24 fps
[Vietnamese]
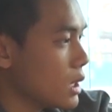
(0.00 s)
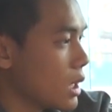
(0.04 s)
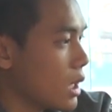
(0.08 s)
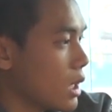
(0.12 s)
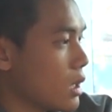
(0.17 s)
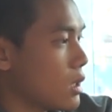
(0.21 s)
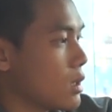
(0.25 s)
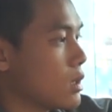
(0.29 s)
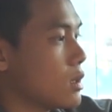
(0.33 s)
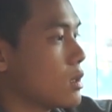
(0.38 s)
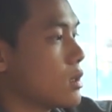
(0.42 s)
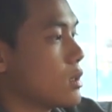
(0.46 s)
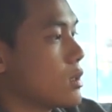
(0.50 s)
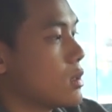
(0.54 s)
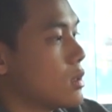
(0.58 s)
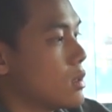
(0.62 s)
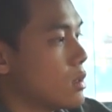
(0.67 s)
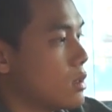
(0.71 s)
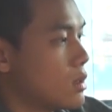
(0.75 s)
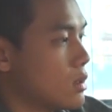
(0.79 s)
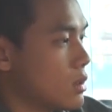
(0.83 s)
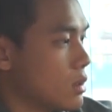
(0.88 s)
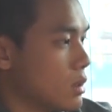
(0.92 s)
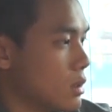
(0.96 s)
à,
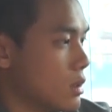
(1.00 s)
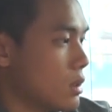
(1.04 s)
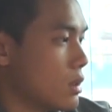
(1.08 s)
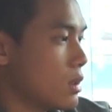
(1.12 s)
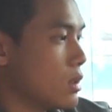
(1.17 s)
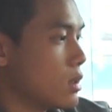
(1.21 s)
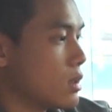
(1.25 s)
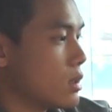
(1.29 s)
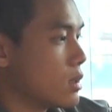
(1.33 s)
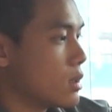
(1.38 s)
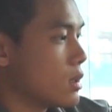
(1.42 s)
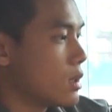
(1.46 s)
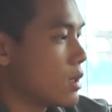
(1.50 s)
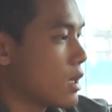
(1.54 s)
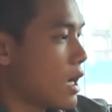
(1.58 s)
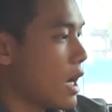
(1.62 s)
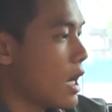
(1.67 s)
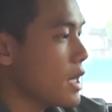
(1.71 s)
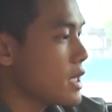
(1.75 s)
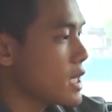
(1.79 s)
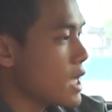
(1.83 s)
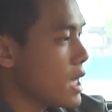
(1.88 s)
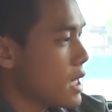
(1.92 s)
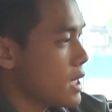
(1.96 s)

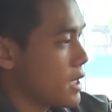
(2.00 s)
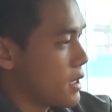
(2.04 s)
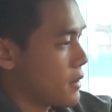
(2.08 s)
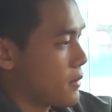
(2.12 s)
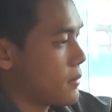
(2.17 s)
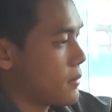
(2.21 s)
khá là nhạy